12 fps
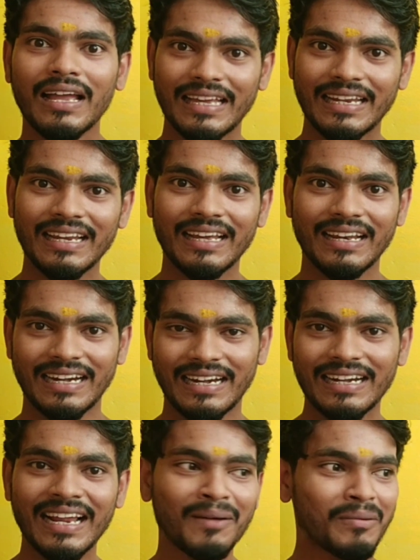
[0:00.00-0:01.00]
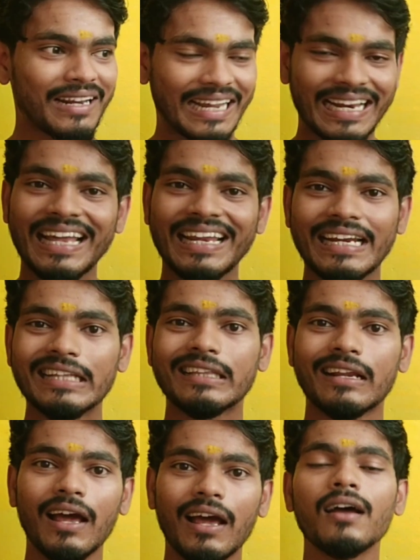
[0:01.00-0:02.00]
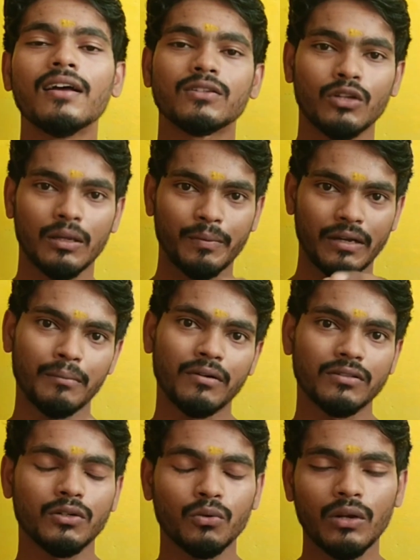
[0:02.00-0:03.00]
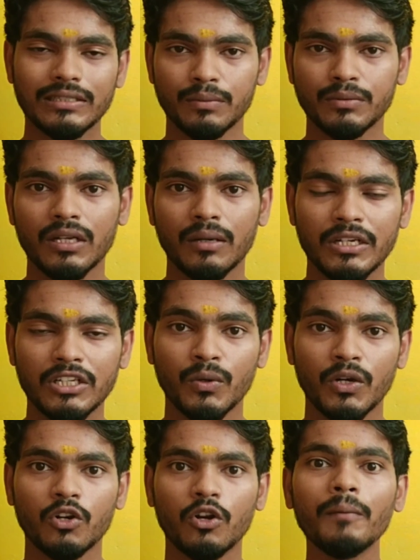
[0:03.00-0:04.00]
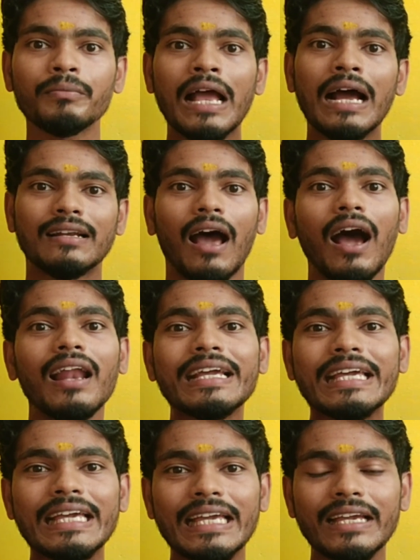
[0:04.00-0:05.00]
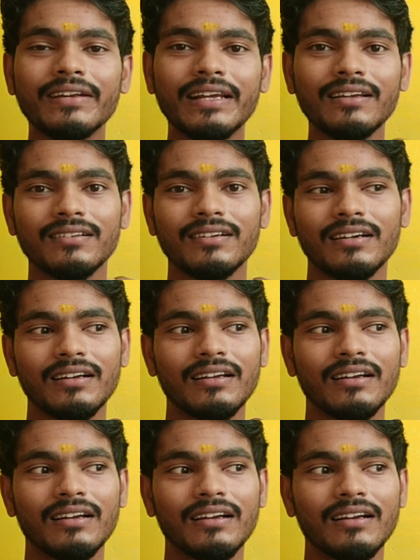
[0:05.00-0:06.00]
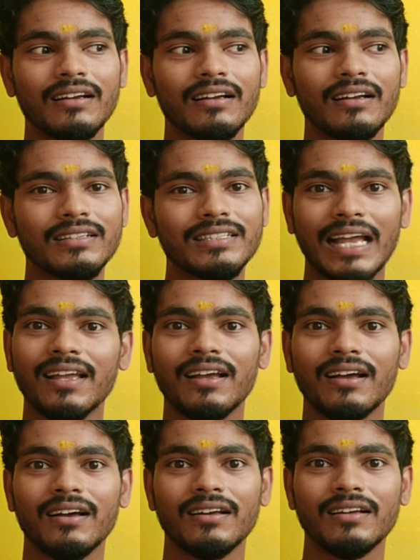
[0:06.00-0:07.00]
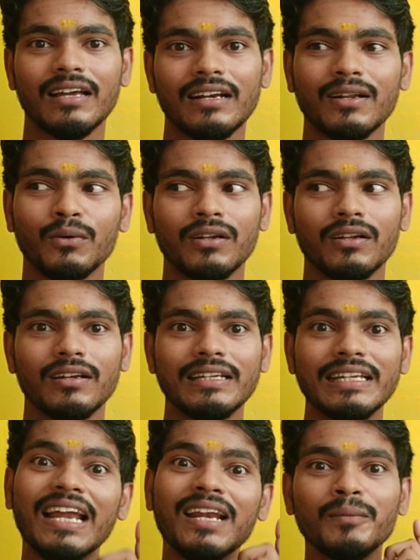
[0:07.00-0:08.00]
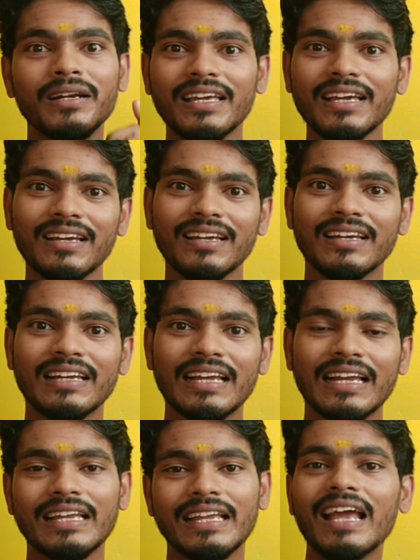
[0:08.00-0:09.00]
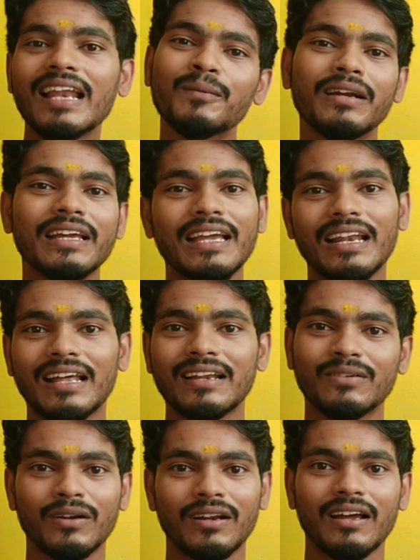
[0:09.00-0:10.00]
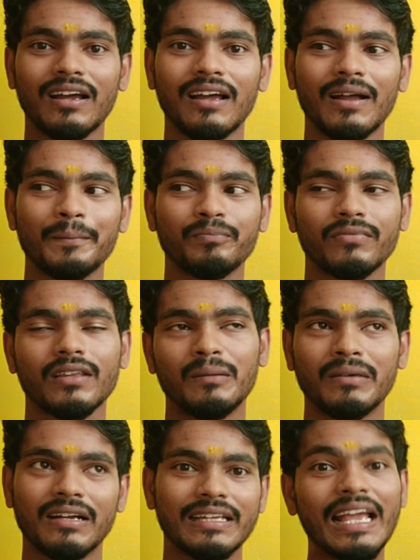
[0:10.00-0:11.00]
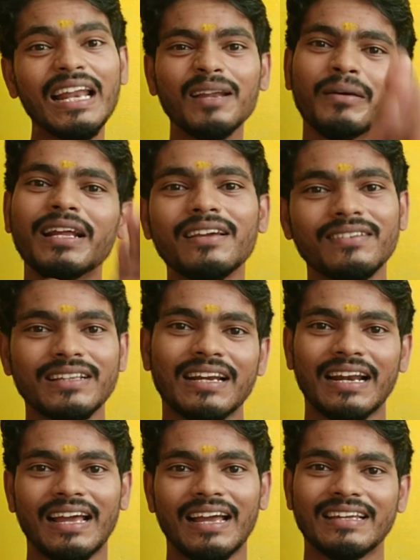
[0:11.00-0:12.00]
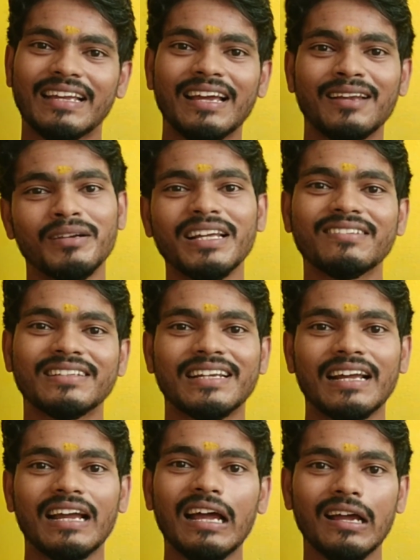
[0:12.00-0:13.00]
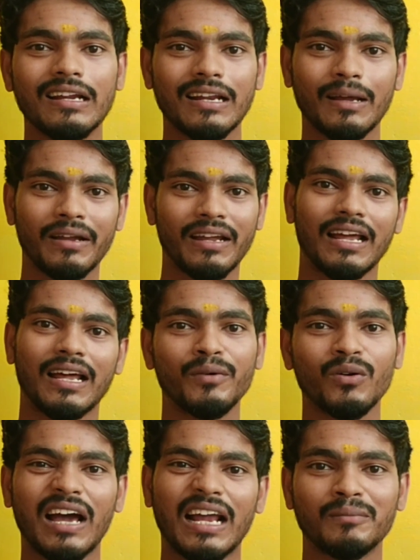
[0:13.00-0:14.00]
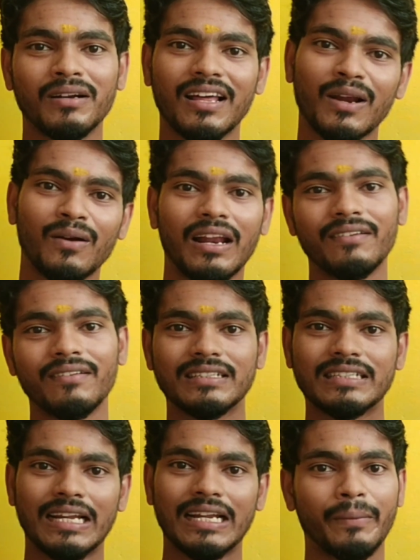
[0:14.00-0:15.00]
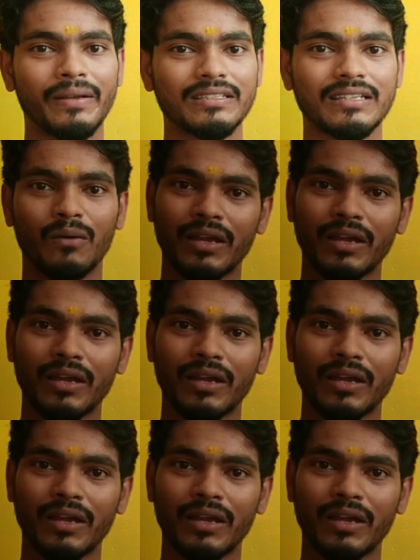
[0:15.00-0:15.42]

என்ன இல்லை ரெண்டாம் நம்பரில் என்ன இருக்குன்னே தெரில ஸோ இப்போ நம்ம வந்து டூ லேக் சப்ஸ்கிரைபர் ரீச் பண்ணியிருக்கோம் நாளைக்கு ஈவினிங் சாய கரெக்டாக ஒரு ஏழு மணிக்கு ஏழு மணிக்கு எல்லோரும் ஒரு ஆமாம் ஏழு மணிக்கு வந்துருங்களேன் ஏழு மணிக்கு வந்துருங்க நம்ம எல்லாருமே ஒரு அரை மணி நேரம் லைவில் ஜாலியாக பேசலாம்